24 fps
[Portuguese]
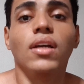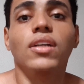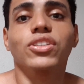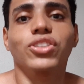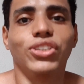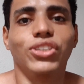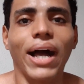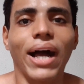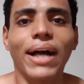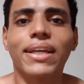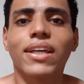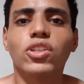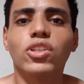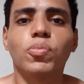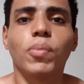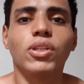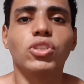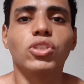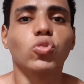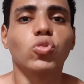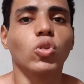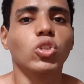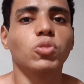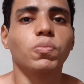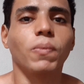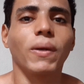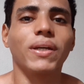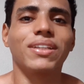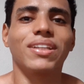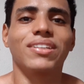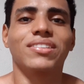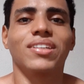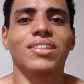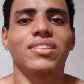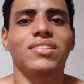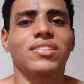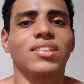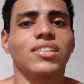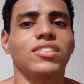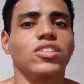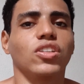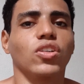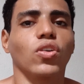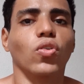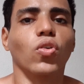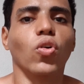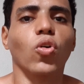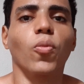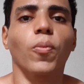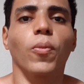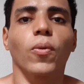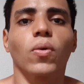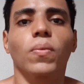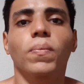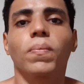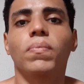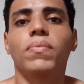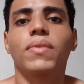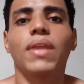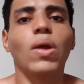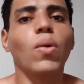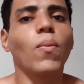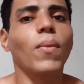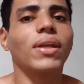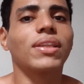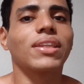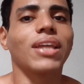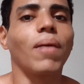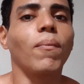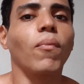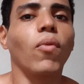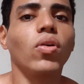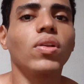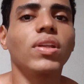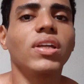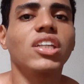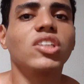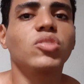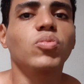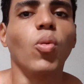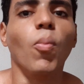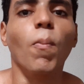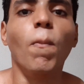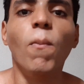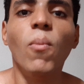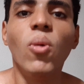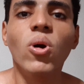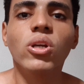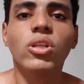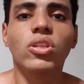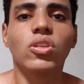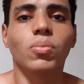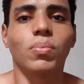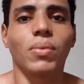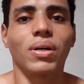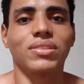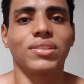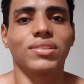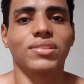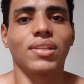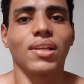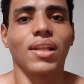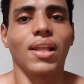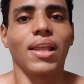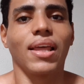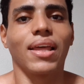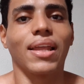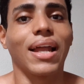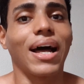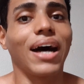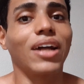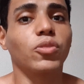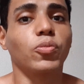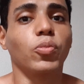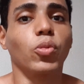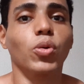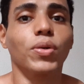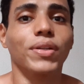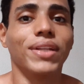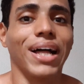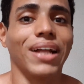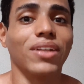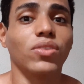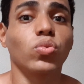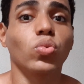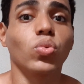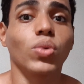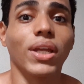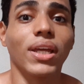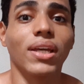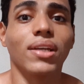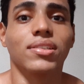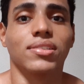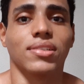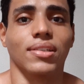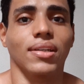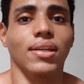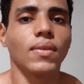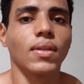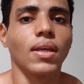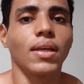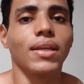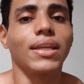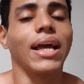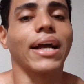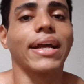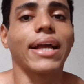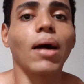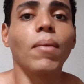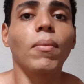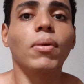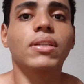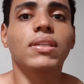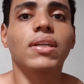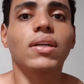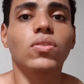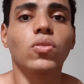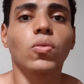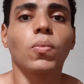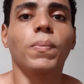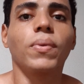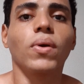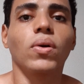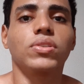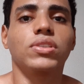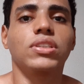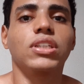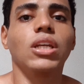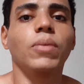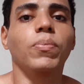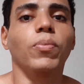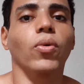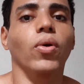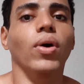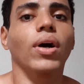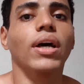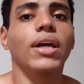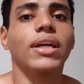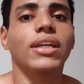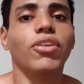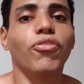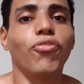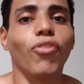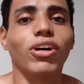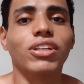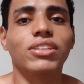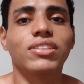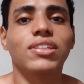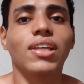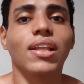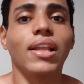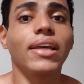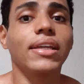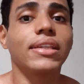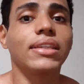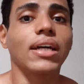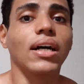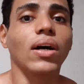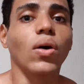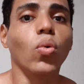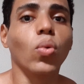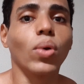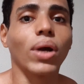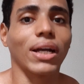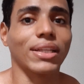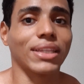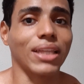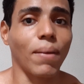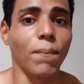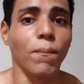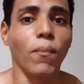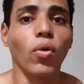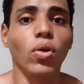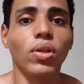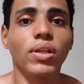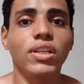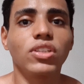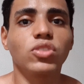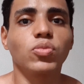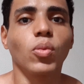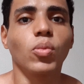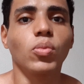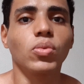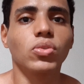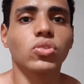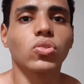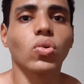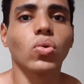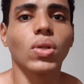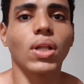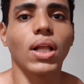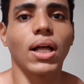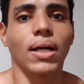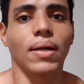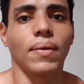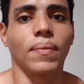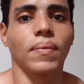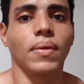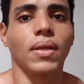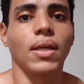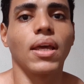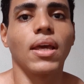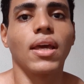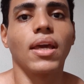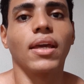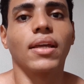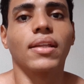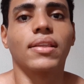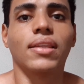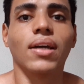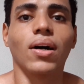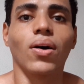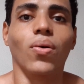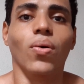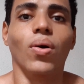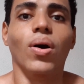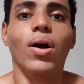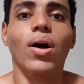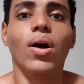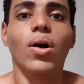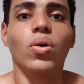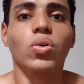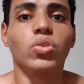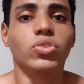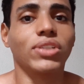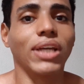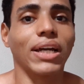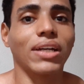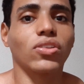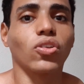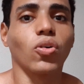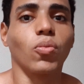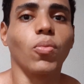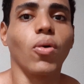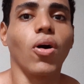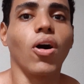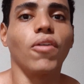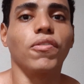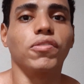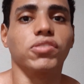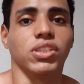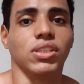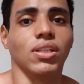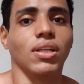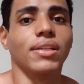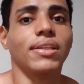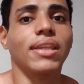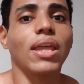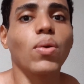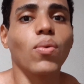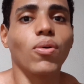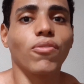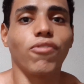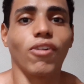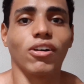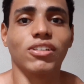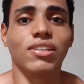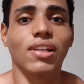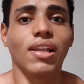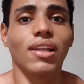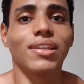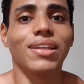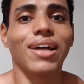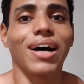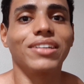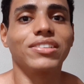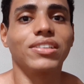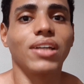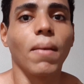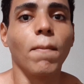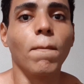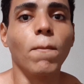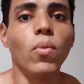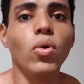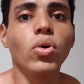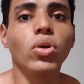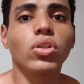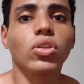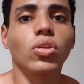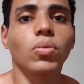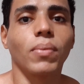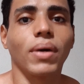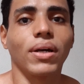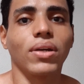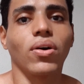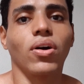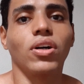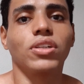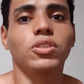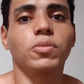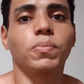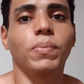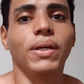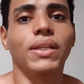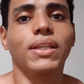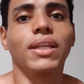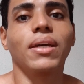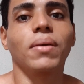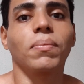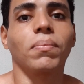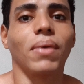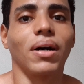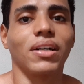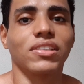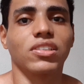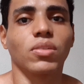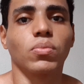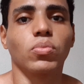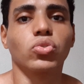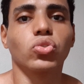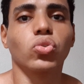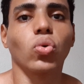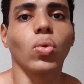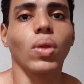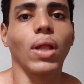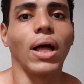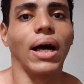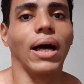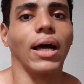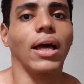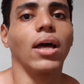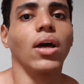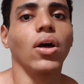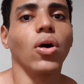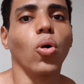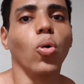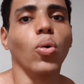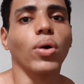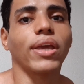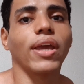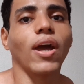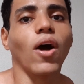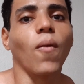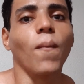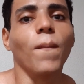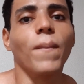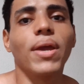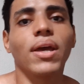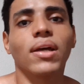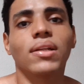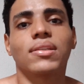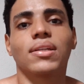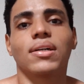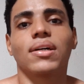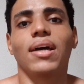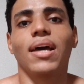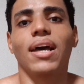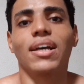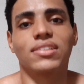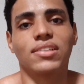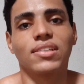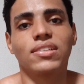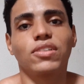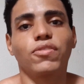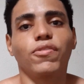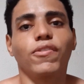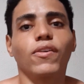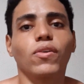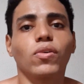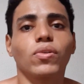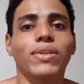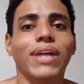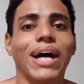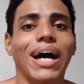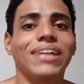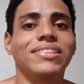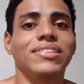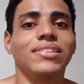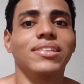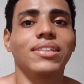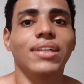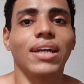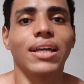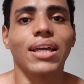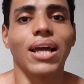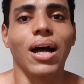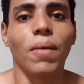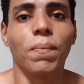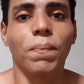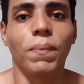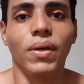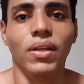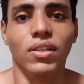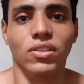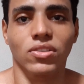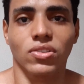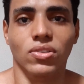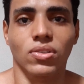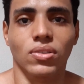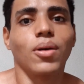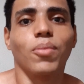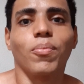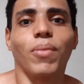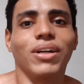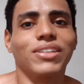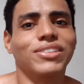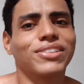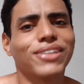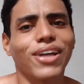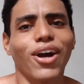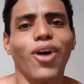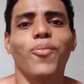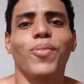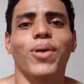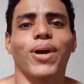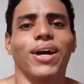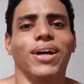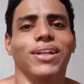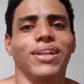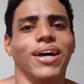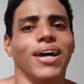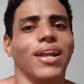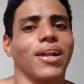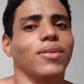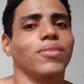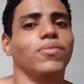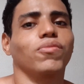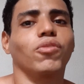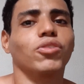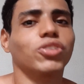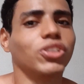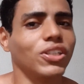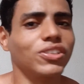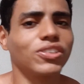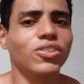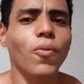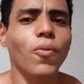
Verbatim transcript: Já que as pessoas pertencentes a esse grupo tem um metabolismo muito mais acelerado por natureza e acaba tendo um biotipo que facilita o catabolismo muscular. Então, os ectomorfos têm uma facilidade muito maior de perder massa muscular, o que aumenta essa dificuldade de ganhar peso. Mas calma, galera, vocês